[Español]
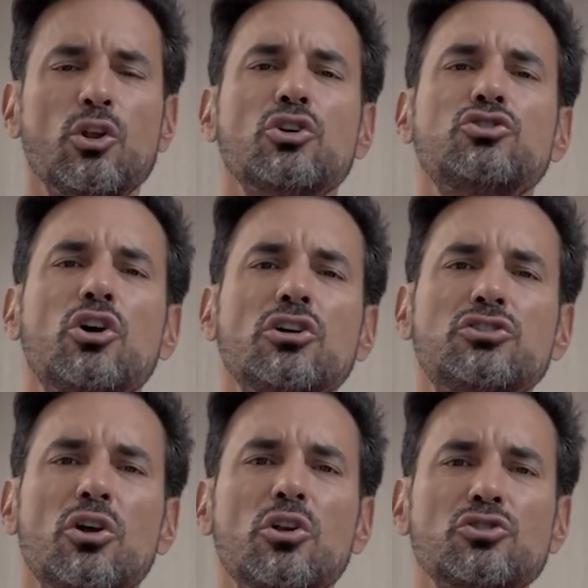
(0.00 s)

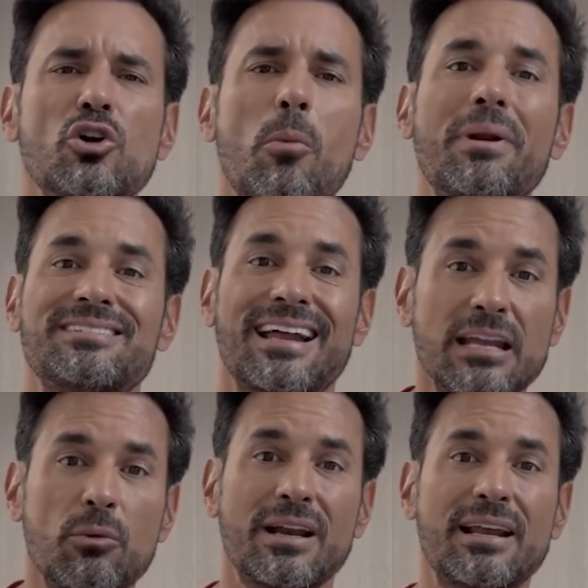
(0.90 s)
Nosotros los hombres,
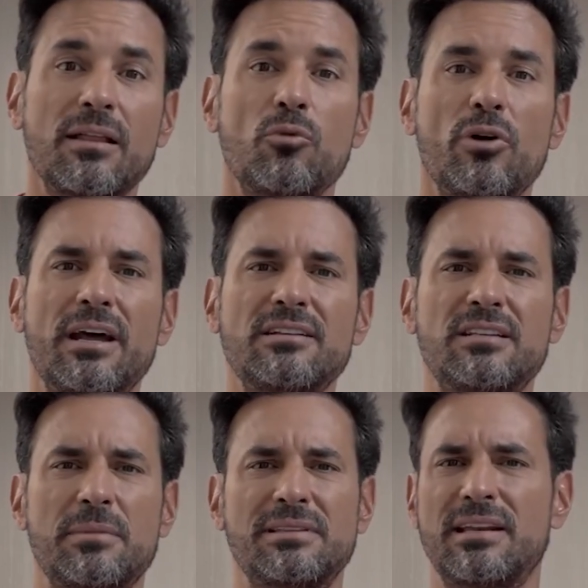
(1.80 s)
al igual que las
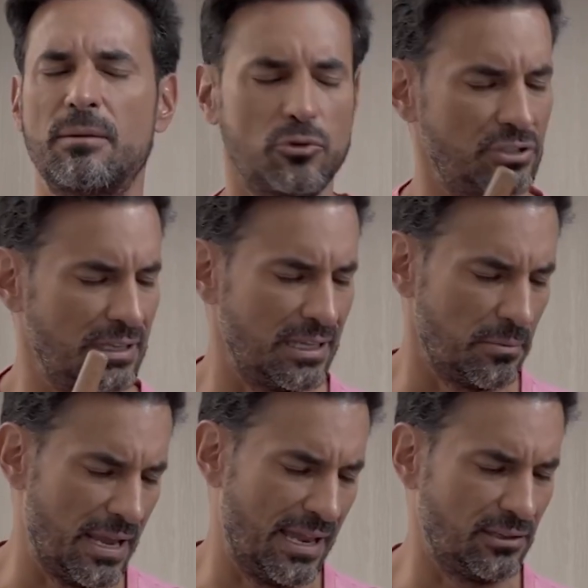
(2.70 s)
mujeres, también tenemos
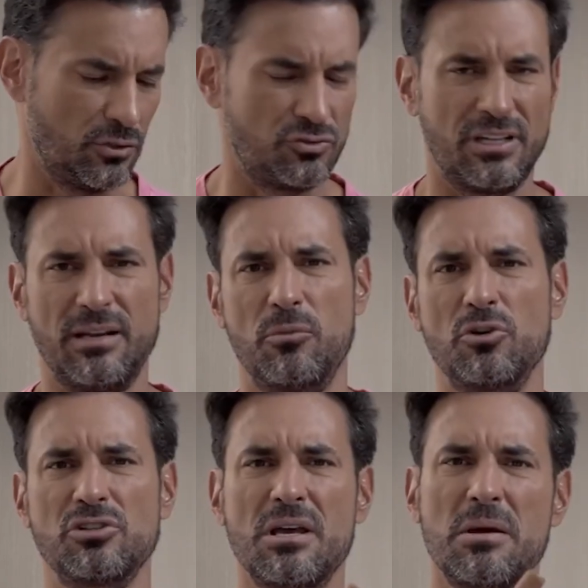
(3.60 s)
sentimientos,
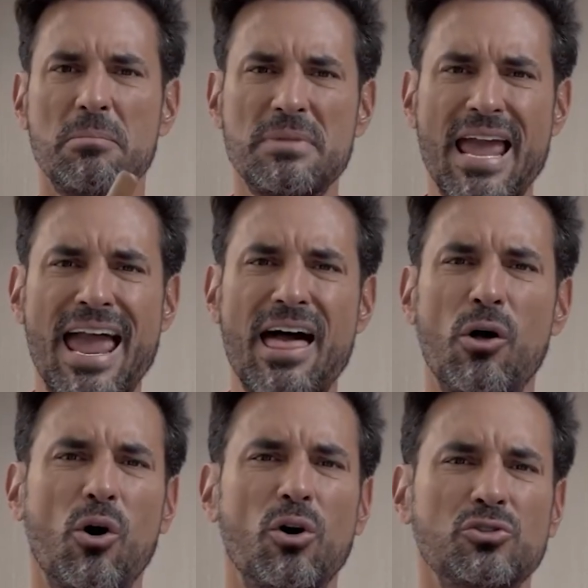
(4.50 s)
tenemos
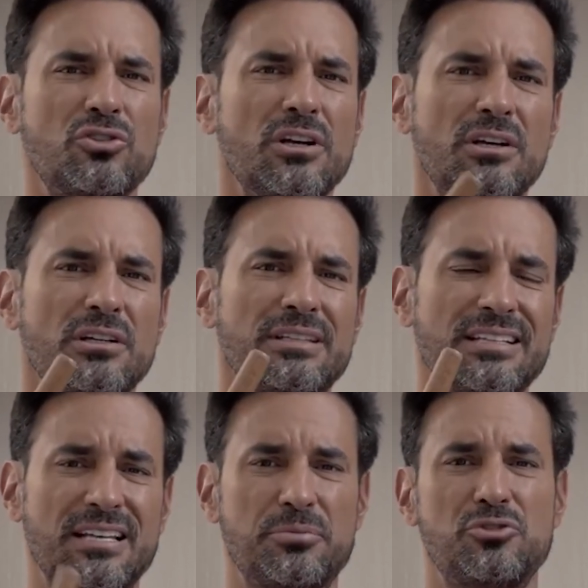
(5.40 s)
miedos,
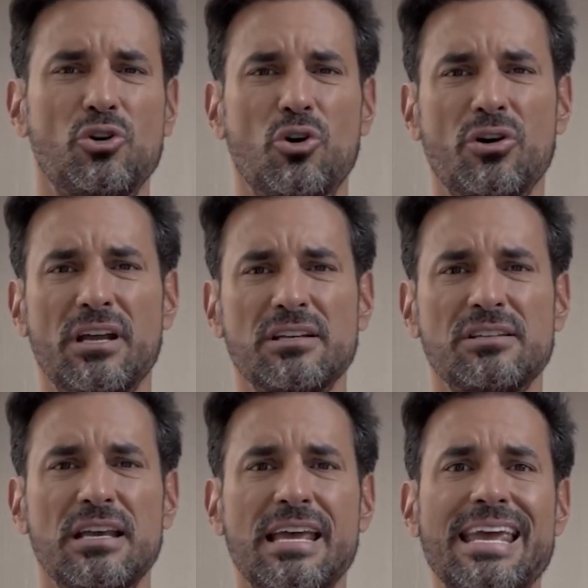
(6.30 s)

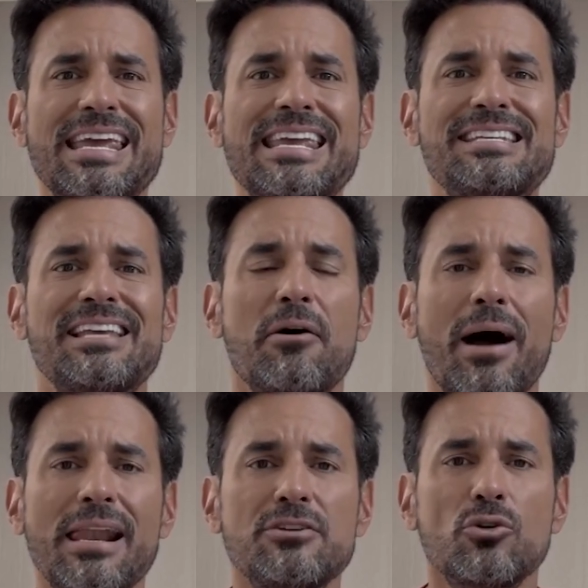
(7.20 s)
decepciones. Y se
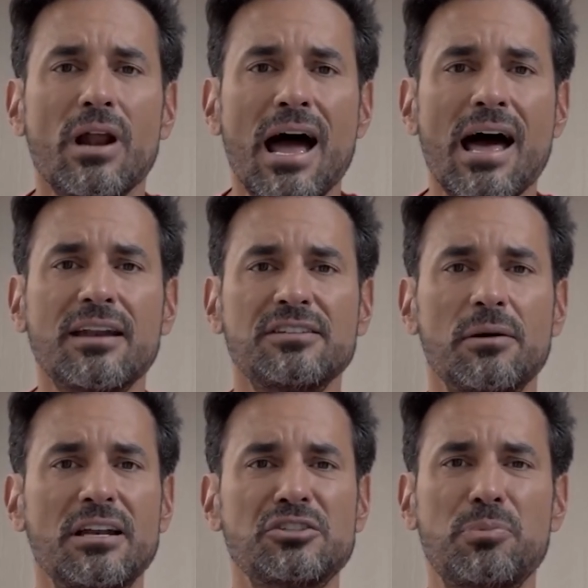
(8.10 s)
vale llorar,
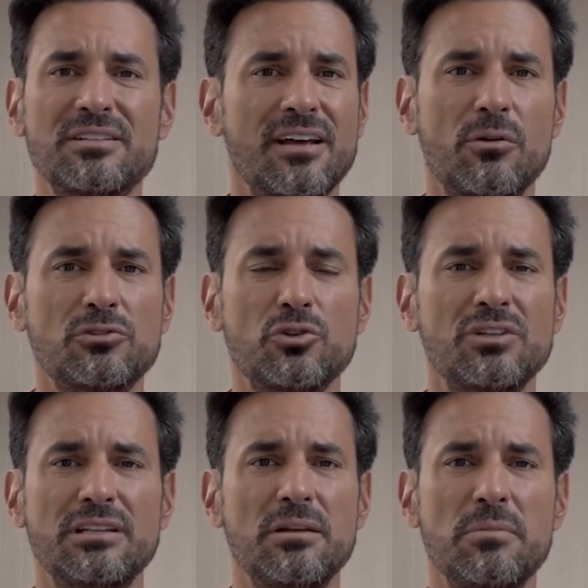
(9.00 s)
se vale expresar
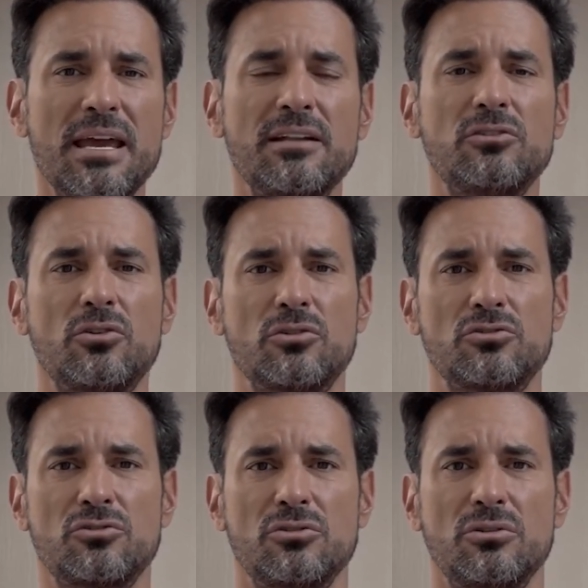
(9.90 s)
nuestros
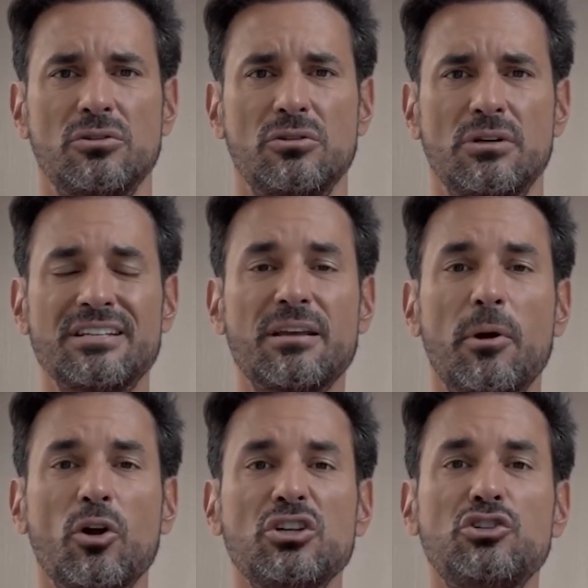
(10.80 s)
sentimientos. Es
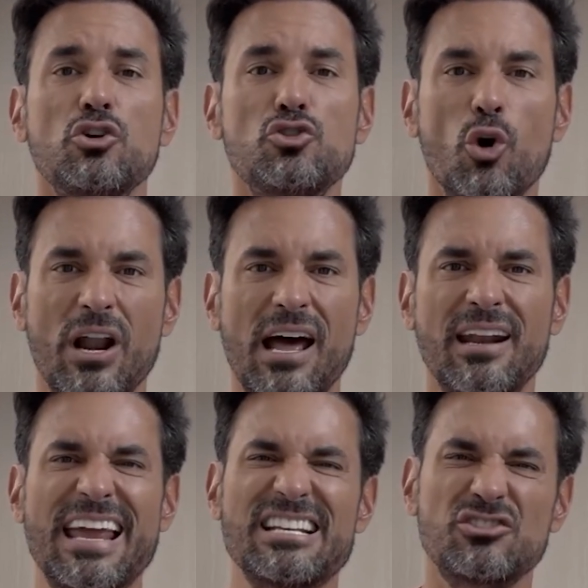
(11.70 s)
que, mejor dicho,
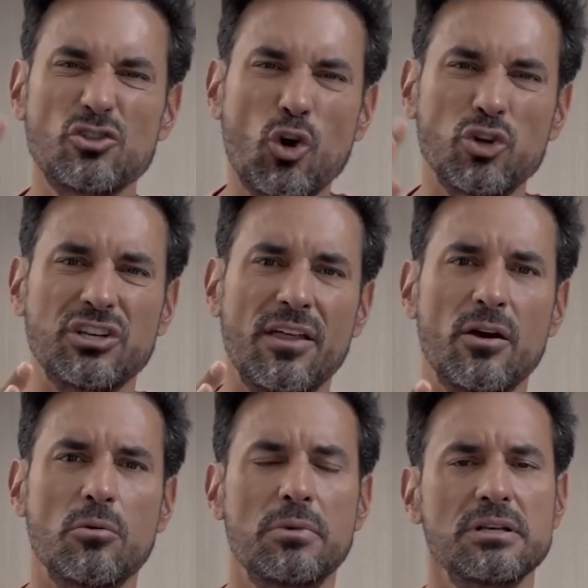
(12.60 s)
llorar es cosa
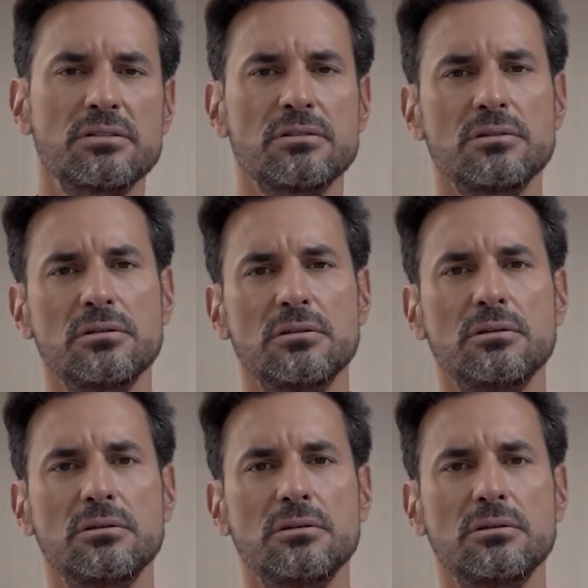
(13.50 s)
de hombres.